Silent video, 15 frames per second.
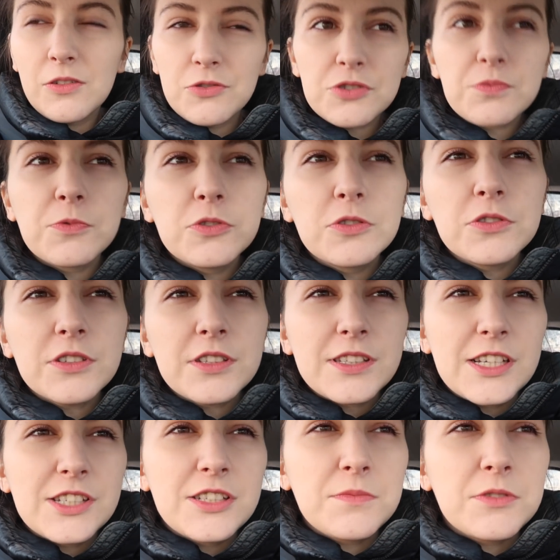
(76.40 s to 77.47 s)
Już były
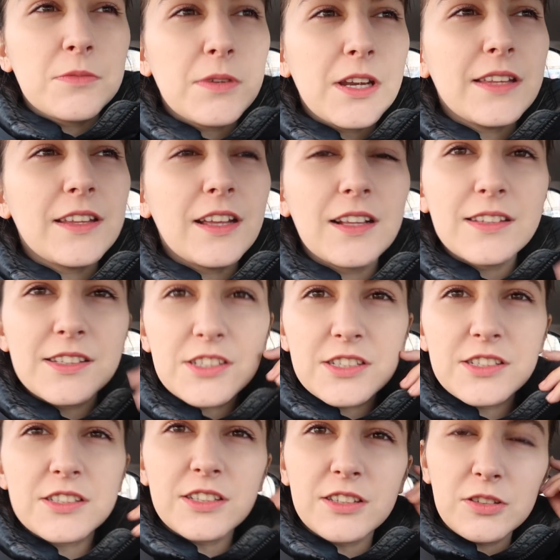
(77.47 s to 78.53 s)
strasznie przebrane, ale na
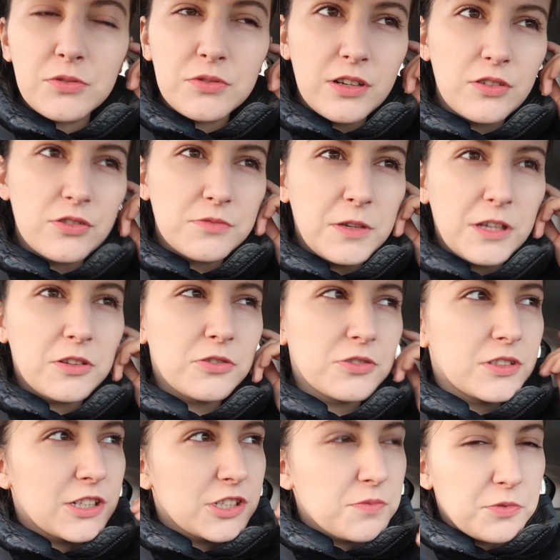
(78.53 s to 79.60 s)
szczęście te duże rozmiary to
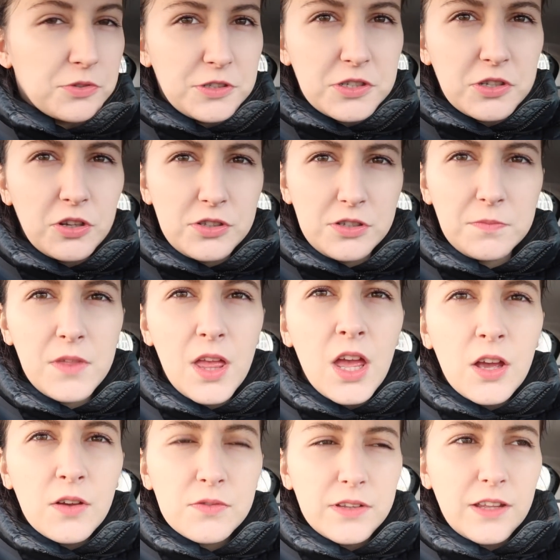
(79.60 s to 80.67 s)
się tak szybko nie schodzą.
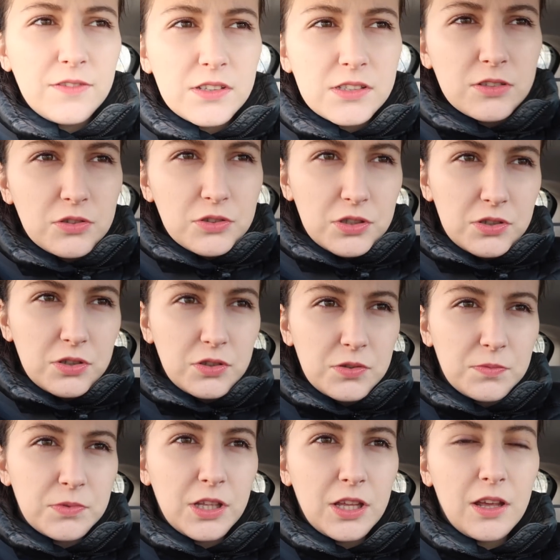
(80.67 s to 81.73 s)
Najwięcej to się
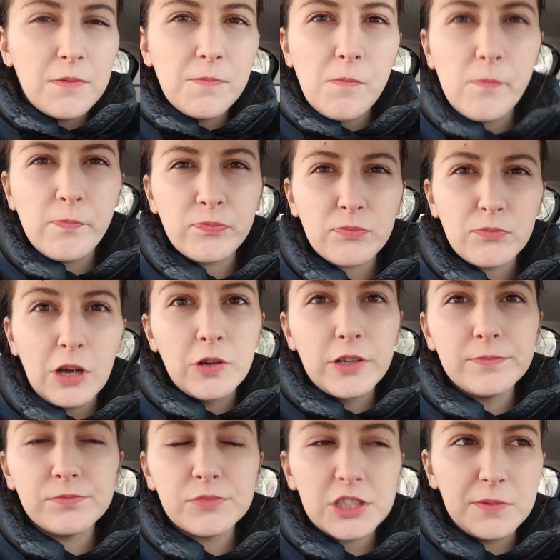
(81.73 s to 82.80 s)
schodzą te małe,
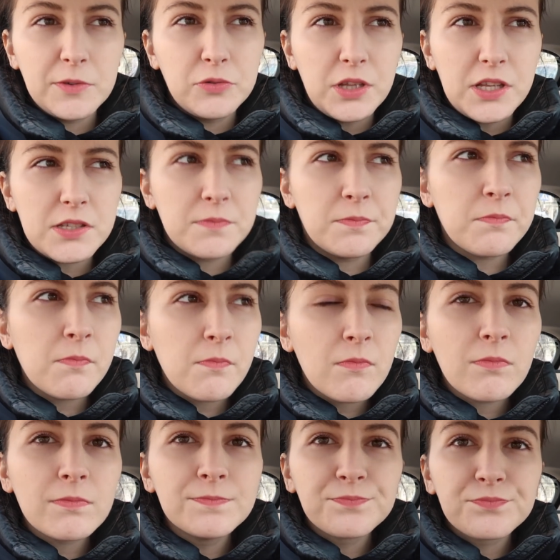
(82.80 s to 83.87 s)
przynajmniej u nas.
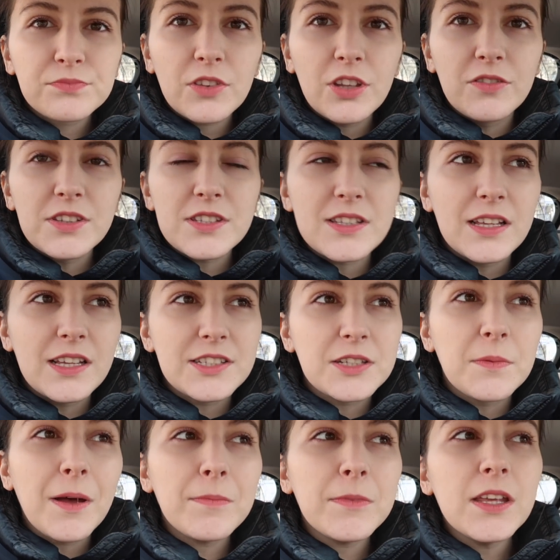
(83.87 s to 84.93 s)
No więc dla
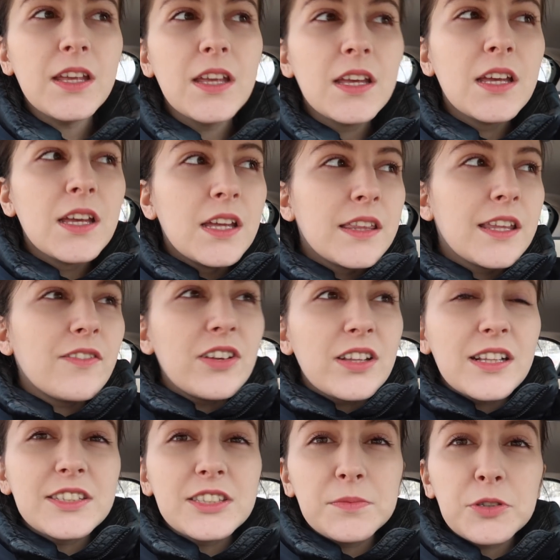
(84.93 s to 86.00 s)
się mamy. Nawet
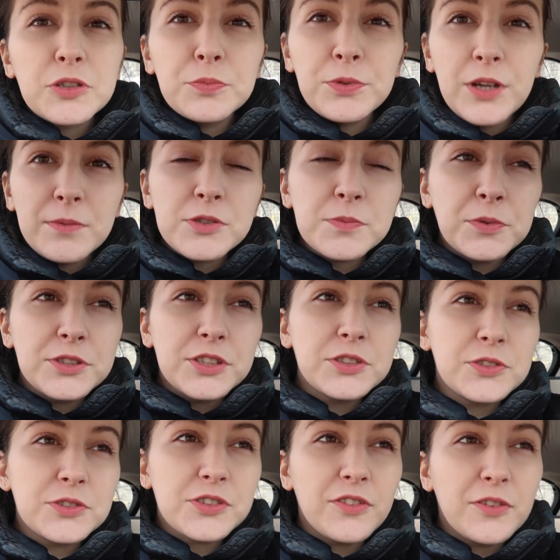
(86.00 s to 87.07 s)
dla siebie kupiłam spodnie
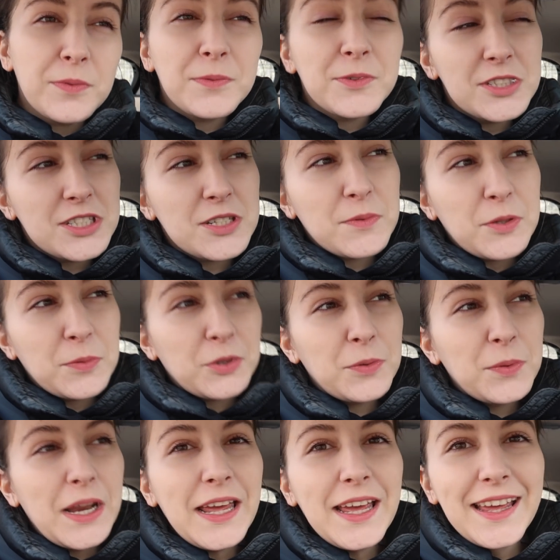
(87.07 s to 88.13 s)
ciążowe, mam nadzieję, że będą
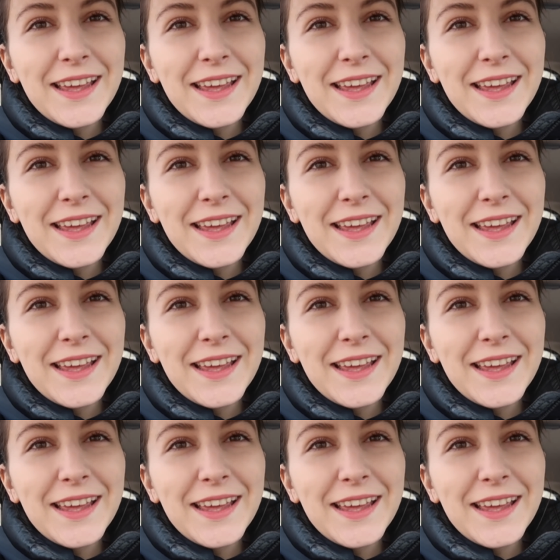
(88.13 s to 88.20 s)
dobre.